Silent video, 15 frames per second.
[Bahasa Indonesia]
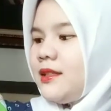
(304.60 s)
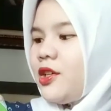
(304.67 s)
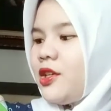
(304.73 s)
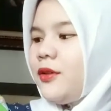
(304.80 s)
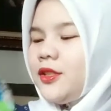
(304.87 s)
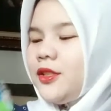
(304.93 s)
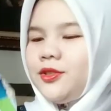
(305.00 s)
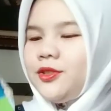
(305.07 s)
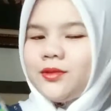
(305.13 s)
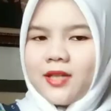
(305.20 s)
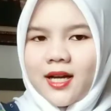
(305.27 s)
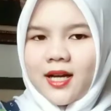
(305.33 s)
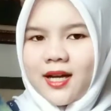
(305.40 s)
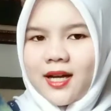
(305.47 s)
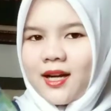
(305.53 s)
cowok
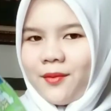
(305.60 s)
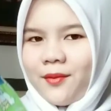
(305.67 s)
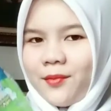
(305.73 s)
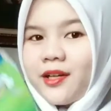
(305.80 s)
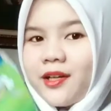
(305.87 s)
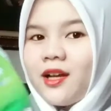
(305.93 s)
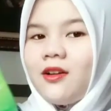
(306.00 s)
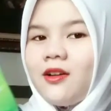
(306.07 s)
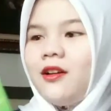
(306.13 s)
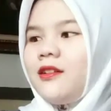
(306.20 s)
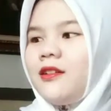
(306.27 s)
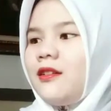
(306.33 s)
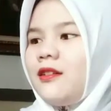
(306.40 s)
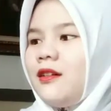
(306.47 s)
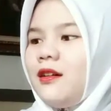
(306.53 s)
juga rambutnya
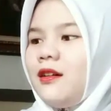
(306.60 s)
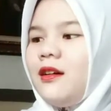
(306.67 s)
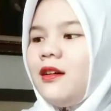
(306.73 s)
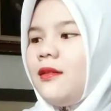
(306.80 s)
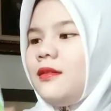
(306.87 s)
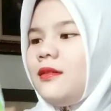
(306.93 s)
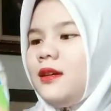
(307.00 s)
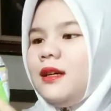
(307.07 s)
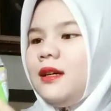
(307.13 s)
gondrong